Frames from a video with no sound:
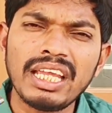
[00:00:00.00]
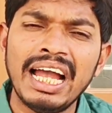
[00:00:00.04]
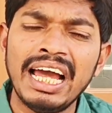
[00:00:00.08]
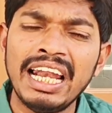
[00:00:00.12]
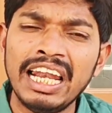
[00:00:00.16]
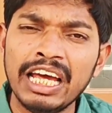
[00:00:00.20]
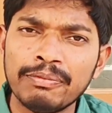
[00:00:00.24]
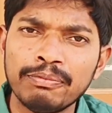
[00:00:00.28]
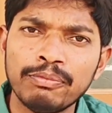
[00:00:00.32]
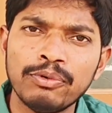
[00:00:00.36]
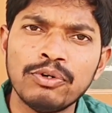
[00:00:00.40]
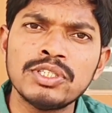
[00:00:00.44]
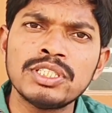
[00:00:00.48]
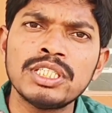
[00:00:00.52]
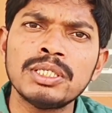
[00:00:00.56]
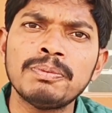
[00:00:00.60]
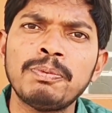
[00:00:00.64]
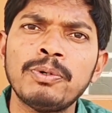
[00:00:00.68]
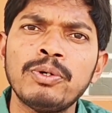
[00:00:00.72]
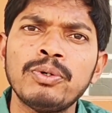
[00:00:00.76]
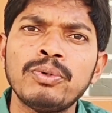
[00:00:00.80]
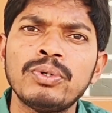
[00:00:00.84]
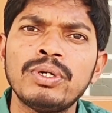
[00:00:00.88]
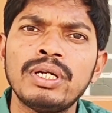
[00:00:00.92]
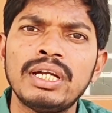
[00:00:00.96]
అలా
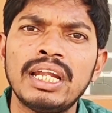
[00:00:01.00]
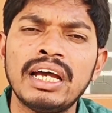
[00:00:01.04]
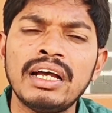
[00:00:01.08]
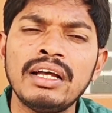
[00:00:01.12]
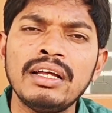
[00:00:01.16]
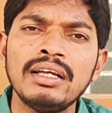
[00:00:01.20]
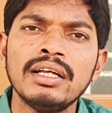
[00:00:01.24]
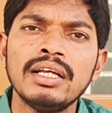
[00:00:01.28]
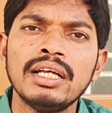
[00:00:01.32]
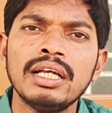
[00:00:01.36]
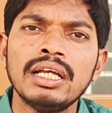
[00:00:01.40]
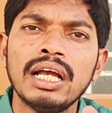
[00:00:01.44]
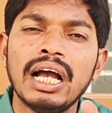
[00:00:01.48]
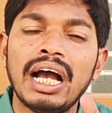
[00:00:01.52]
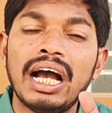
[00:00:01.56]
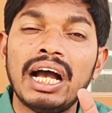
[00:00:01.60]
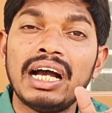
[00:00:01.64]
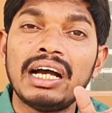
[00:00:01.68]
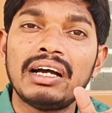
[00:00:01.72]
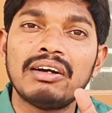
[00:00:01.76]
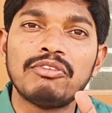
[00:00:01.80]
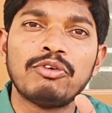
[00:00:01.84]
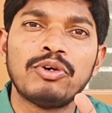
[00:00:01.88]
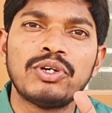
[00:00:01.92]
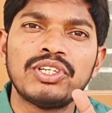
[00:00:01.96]
మోసపోకుండా ఆ
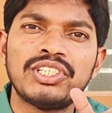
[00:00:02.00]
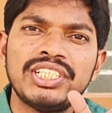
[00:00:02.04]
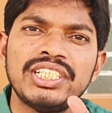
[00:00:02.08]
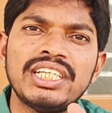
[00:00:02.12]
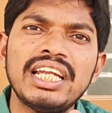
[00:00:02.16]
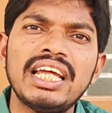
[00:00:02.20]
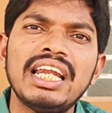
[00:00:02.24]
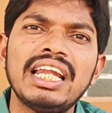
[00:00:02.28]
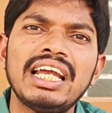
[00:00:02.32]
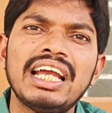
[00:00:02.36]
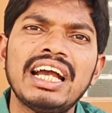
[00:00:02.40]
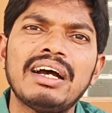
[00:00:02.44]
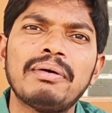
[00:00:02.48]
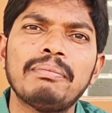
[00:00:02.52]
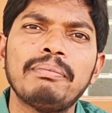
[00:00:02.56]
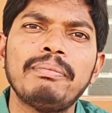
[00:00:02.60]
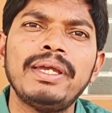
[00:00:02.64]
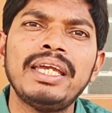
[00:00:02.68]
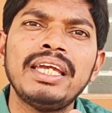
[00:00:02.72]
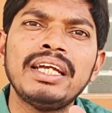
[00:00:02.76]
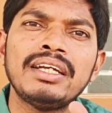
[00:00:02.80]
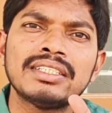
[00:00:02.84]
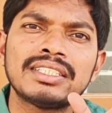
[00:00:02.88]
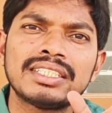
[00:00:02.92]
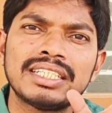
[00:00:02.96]
ఒరిజినల్గా
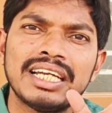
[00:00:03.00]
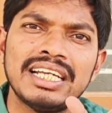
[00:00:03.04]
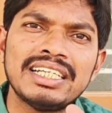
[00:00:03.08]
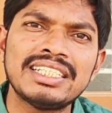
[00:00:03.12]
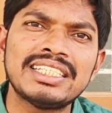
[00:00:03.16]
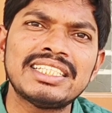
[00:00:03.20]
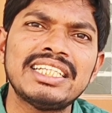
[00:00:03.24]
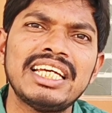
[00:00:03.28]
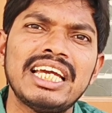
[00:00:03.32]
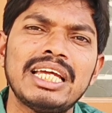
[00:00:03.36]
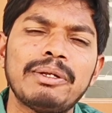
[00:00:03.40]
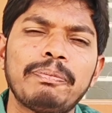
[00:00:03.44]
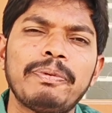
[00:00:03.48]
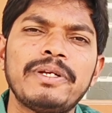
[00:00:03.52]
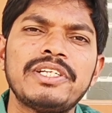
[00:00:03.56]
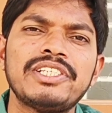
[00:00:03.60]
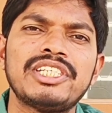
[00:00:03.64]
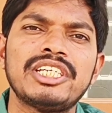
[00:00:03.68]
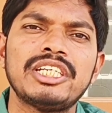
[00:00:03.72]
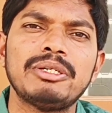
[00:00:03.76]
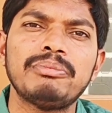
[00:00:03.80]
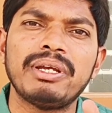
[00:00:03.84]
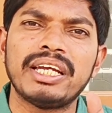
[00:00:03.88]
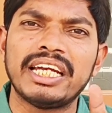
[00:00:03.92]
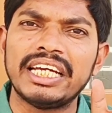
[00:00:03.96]
మీకు స్కిల్స్
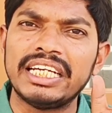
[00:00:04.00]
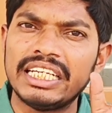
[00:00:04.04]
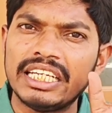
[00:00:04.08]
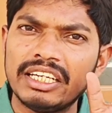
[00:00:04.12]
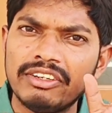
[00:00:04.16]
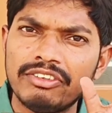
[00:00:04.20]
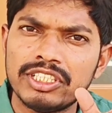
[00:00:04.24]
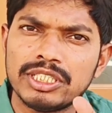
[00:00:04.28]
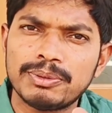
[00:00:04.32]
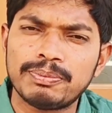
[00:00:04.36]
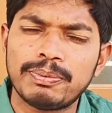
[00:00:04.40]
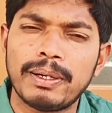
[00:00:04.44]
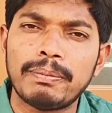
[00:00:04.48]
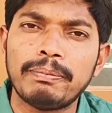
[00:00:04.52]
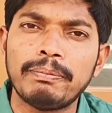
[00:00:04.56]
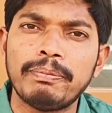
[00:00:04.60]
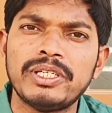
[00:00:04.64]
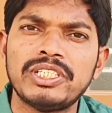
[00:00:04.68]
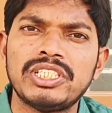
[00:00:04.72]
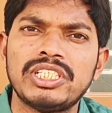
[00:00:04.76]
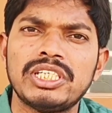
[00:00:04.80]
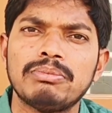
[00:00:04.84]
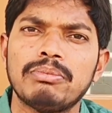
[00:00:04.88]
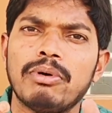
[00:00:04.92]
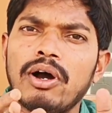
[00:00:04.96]
నేర్పించి మీకు ఇంటర్వ్యూస్
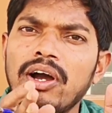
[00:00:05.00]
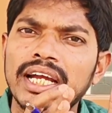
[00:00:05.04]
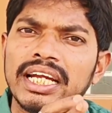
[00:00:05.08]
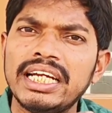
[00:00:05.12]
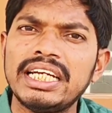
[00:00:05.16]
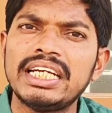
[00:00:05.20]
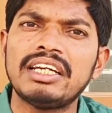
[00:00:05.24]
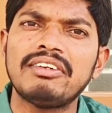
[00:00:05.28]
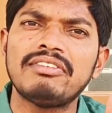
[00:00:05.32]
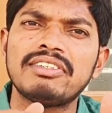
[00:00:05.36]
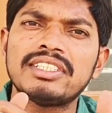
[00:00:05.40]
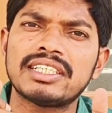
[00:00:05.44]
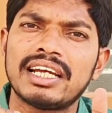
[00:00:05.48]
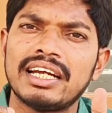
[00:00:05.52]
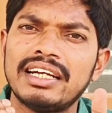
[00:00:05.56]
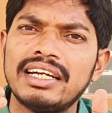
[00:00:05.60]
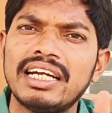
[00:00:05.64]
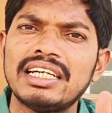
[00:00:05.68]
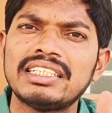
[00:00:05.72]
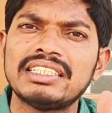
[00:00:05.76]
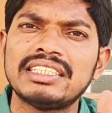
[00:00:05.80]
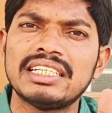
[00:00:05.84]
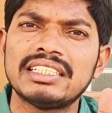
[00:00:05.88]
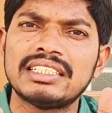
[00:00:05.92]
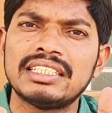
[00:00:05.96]
పంపించి మాక్ ఇంటర్వ్యూస్
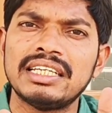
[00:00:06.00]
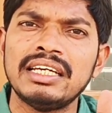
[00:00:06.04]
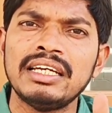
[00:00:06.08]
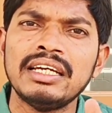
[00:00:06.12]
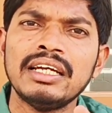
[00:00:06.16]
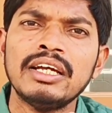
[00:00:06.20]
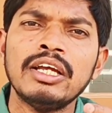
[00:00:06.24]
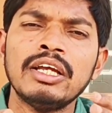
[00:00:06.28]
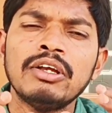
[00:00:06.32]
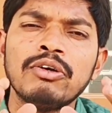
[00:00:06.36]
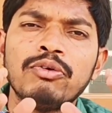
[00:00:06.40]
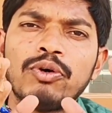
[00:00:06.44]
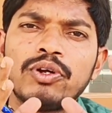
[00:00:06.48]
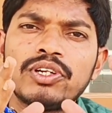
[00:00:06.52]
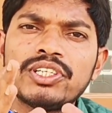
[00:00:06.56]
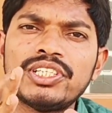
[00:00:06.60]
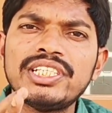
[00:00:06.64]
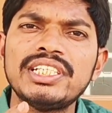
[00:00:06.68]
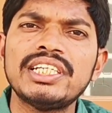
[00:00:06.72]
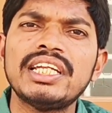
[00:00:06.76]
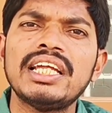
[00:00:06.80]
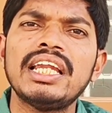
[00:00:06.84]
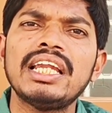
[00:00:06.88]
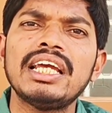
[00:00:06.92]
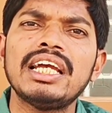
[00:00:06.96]
కండక్ట్ చేసి
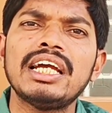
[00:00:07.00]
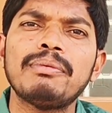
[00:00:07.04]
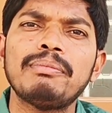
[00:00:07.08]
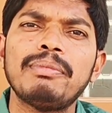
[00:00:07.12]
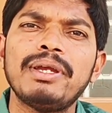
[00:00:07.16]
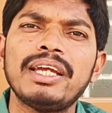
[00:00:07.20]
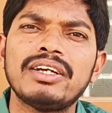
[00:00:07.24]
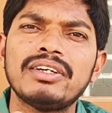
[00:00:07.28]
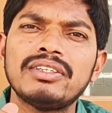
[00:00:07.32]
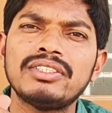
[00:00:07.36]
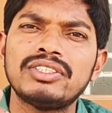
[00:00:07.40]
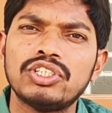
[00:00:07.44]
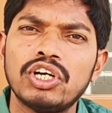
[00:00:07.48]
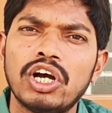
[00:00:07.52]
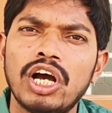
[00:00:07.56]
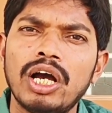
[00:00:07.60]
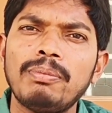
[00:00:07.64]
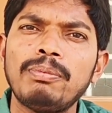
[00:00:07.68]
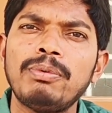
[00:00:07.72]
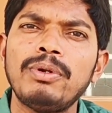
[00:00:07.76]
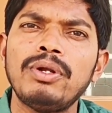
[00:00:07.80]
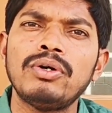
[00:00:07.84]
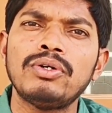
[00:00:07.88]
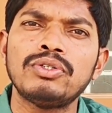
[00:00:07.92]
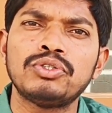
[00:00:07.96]
ఒరిజినల్గా మీకు
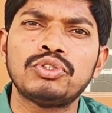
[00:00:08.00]
జాబ్లో